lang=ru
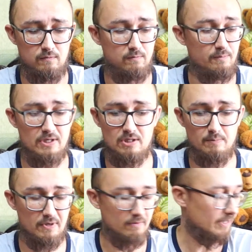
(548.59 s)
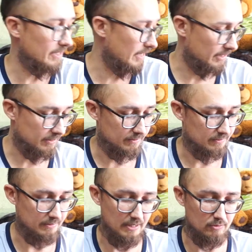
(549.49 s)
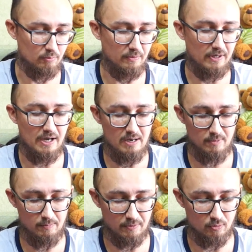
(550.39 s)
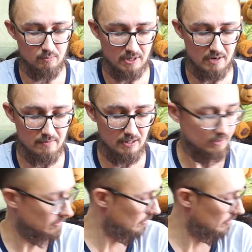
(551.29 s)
В принципе, хватает. Я их тут прокорябал, пронумеровал,